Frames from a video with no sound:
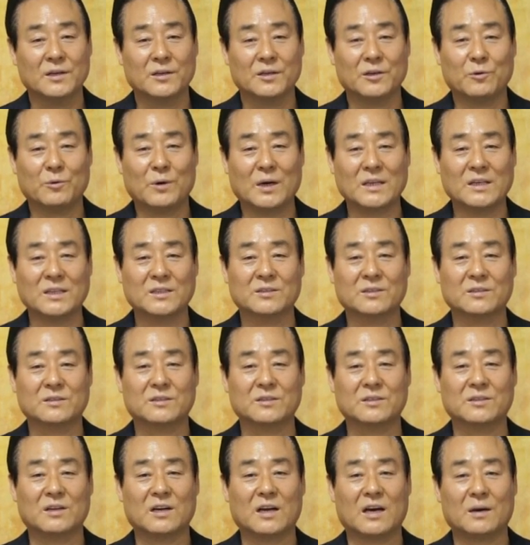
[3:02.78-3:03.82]
여호와께서
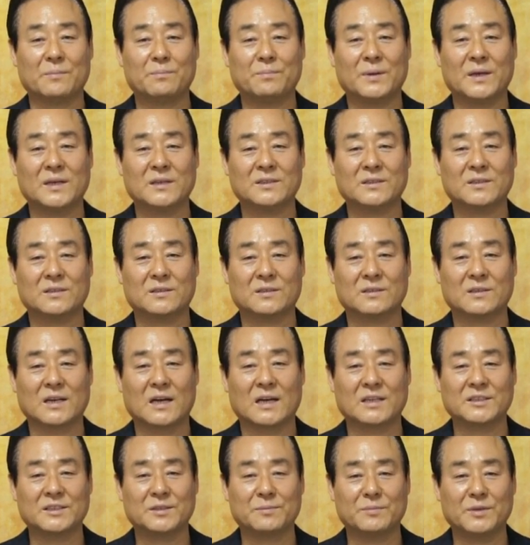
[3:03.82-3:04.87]
그들 앞에서
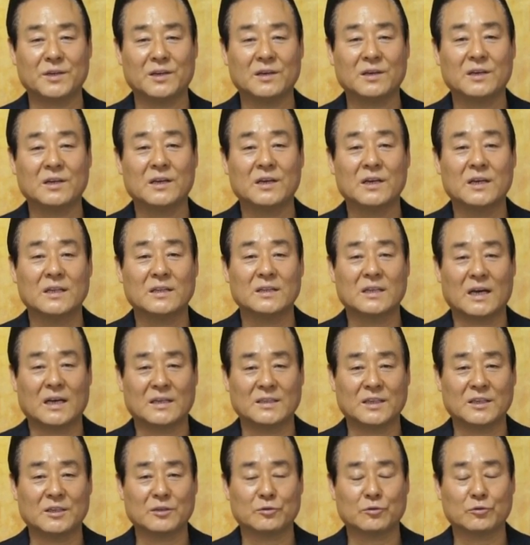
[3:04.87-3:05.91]
가시며
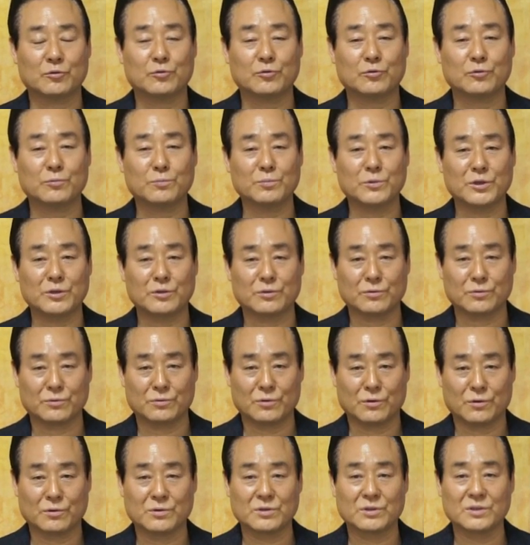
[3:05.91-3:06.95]
낮에는
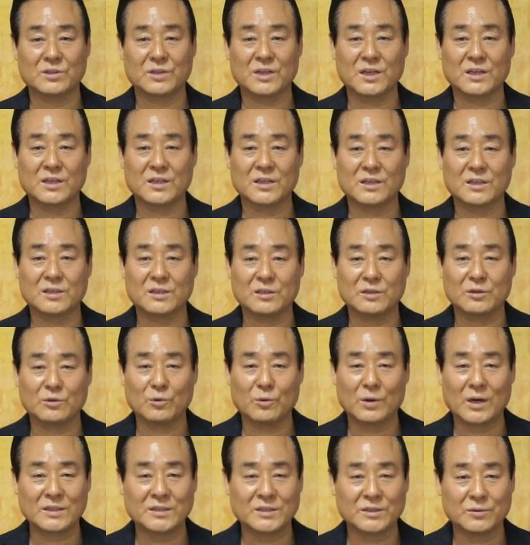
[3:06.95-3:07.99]
구름기둥으로 그들의 길을
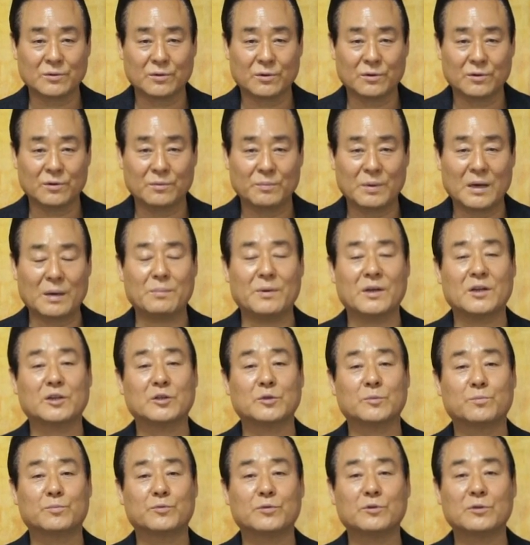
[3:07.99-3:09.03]
인도하시고
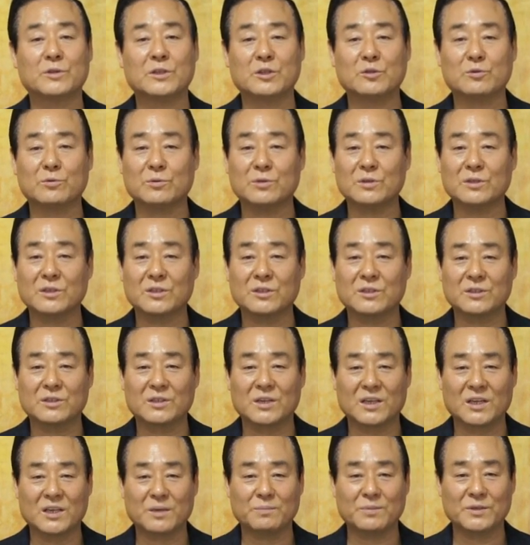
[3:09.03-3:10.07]
밤에는 불기둥을
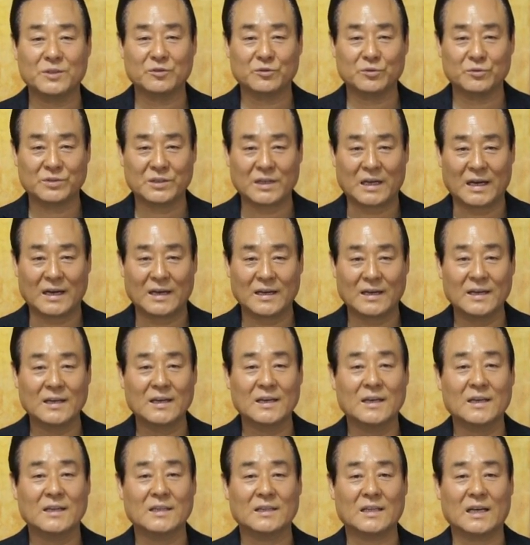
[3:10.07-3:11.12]
그들에게 비추사
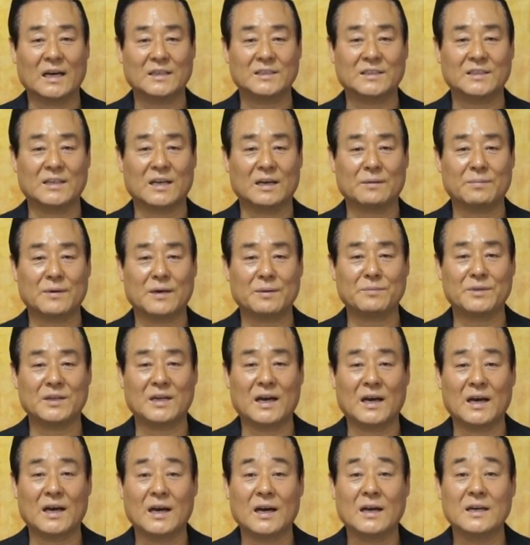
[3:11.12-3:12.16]
낮이나
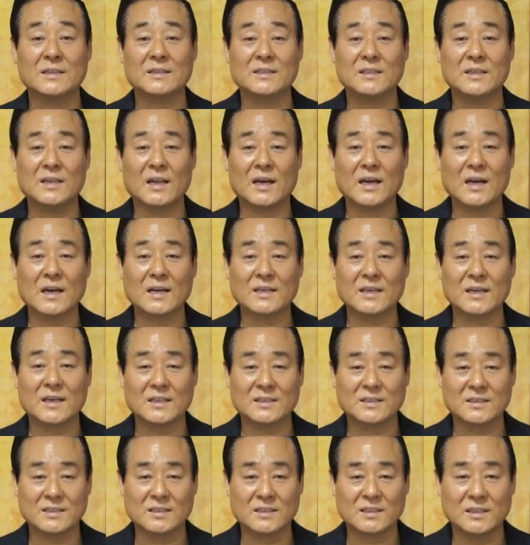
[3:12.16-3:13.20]
밤이나 진행하게
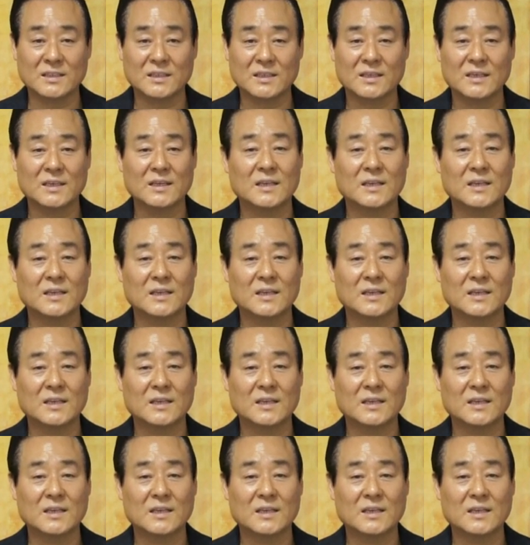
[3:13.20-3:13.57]
하시니